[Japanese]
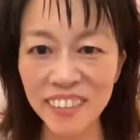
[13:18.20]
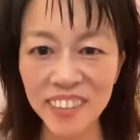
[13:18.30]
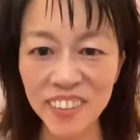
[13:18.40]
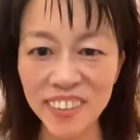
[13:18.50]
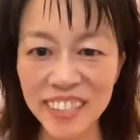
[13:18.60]

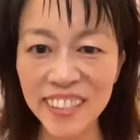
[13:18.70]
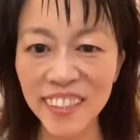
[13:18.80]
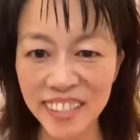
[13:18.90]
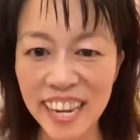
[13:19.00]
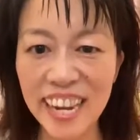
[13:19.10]
通じる
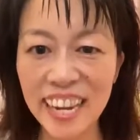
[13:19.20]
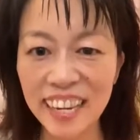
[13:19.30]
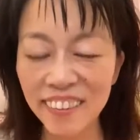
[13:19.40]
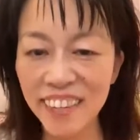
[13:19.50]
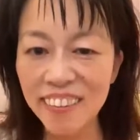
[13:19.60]
ので、
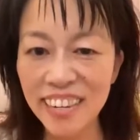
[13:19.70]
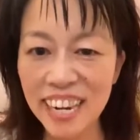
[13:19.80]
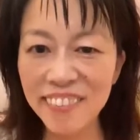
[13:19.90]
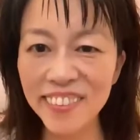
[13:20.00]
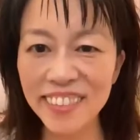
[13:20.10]
これは
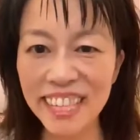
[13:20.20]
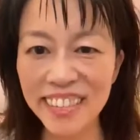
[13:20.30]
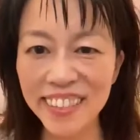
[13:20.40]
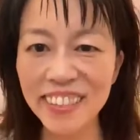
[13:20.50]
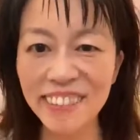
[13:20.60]
ラブって
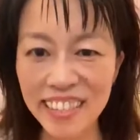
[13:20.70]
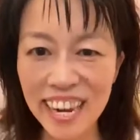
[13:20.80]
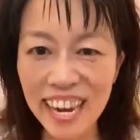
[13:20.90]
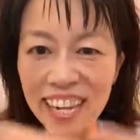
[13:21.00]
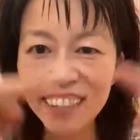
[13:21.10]
いう意味で
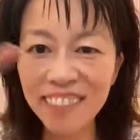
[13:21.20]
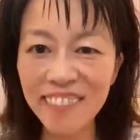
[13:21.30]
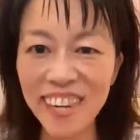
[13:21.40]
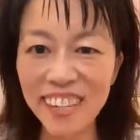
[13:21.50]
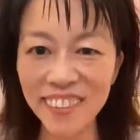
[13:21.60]
ハートは
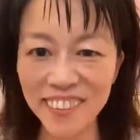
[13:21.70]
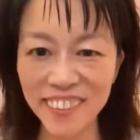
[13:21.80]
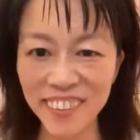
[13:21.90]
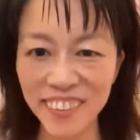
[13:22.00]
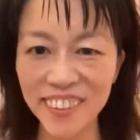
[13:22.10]
万
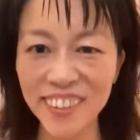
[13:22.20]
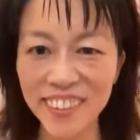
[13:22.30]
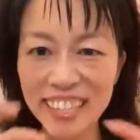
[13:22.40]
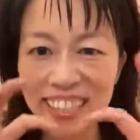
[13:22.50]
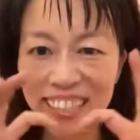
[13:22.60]
国共
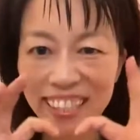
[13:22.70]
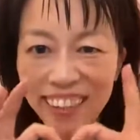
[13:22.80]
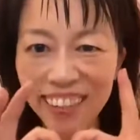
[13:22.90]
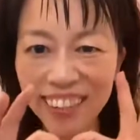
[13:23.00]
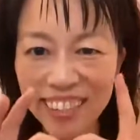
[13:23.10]
通です
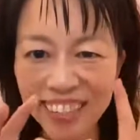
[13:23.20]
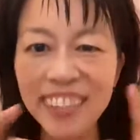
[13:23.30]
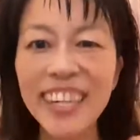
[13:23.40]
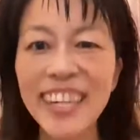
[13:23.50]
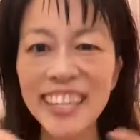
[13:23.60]
よってい
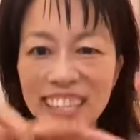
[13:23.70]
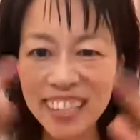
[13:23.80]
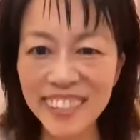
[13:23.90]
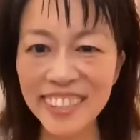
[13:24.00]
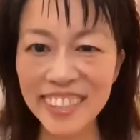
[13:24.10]
うで、
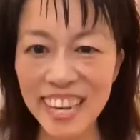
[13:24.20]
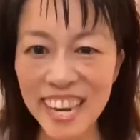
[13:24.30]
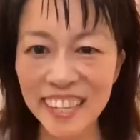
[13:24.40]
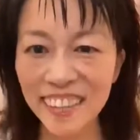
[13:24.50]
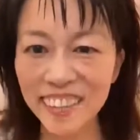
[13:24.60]
そし
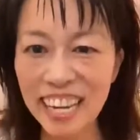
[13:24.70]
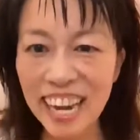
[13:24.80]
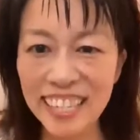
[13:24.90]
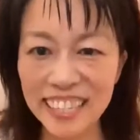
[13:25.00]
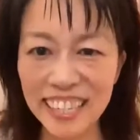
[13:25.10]
てここに
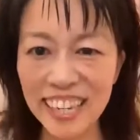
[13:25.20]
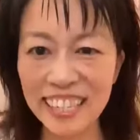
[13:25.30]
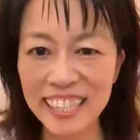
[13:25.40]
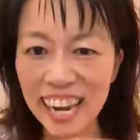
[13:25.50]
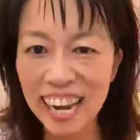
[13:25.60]
愛って書
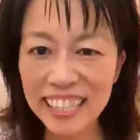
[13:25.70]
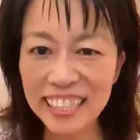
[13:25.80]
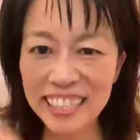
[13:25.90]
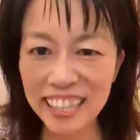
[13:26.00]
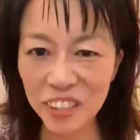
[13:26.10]
いて愛っ
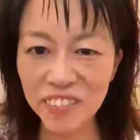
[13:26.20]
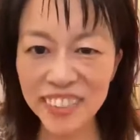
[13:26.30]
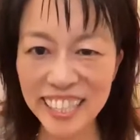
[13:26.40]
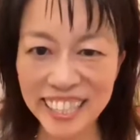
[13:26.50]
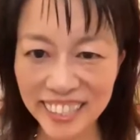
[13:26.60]
て読む
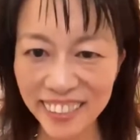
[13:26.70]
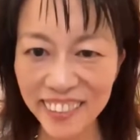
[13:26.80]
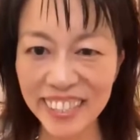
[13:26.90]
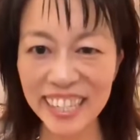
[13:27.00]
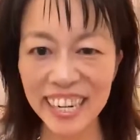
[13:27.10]
んです
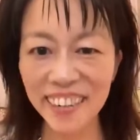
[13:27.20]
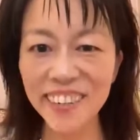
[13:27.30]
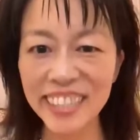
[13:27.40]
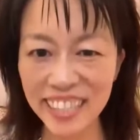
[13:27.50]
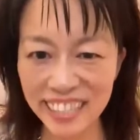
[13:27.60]
よってなんか教
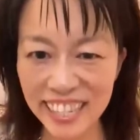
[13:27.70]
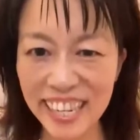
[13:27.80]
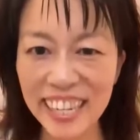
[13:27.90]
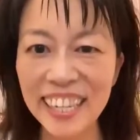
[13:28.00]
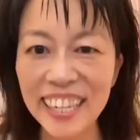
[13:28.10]
え
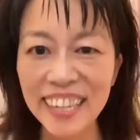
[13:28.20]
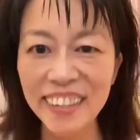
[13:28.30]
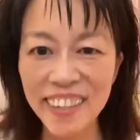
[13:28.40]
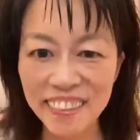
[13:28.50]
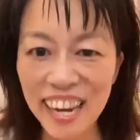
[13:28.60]
て、
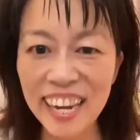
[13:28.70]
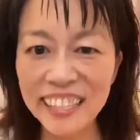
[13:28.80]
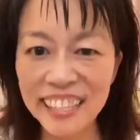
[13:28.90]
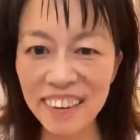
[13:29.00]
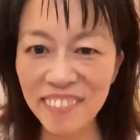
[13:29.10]
これは
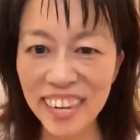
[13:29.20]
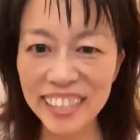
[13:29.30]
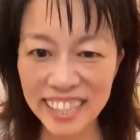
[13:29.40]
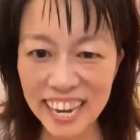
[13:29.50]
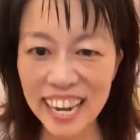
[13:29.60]

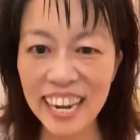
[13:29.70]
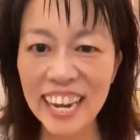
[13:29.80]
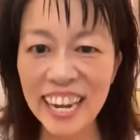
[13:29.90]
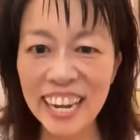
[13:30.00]
ジャパンで